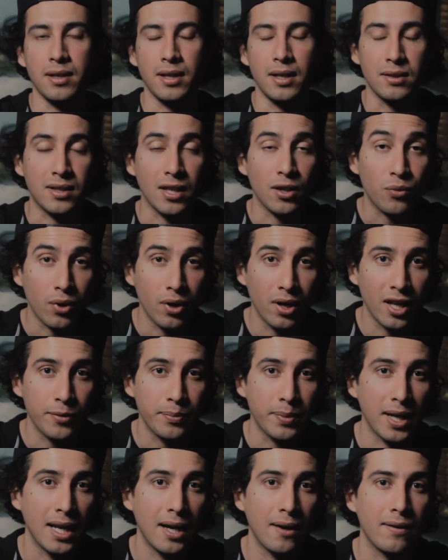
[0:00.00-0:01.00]
Estas fueron
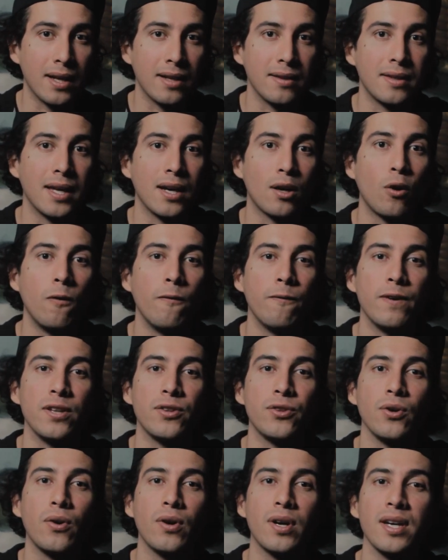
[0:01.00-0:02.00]
las palabras de
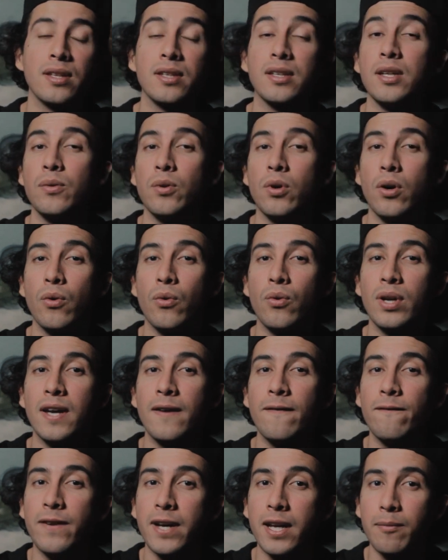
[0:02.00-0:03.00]
confesión que escribió
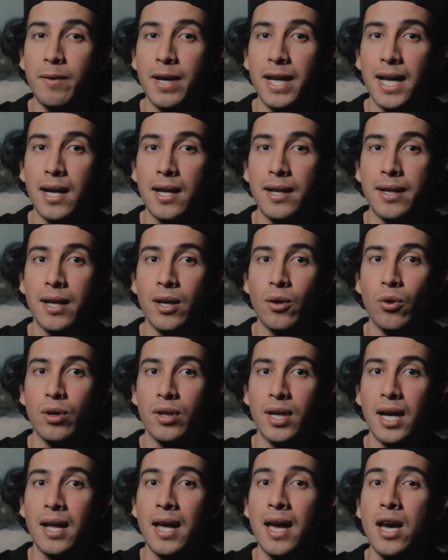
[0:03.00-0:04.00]
una enfermera al
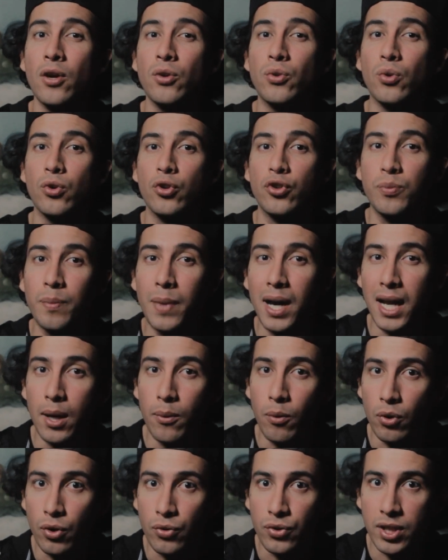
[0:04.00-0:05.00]
recordar sus
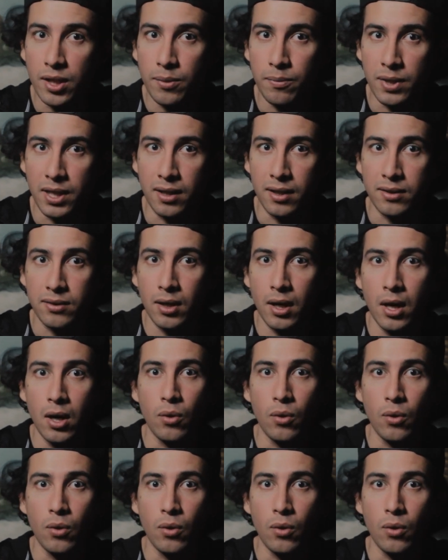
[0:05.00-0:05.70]
malévolos crímenes.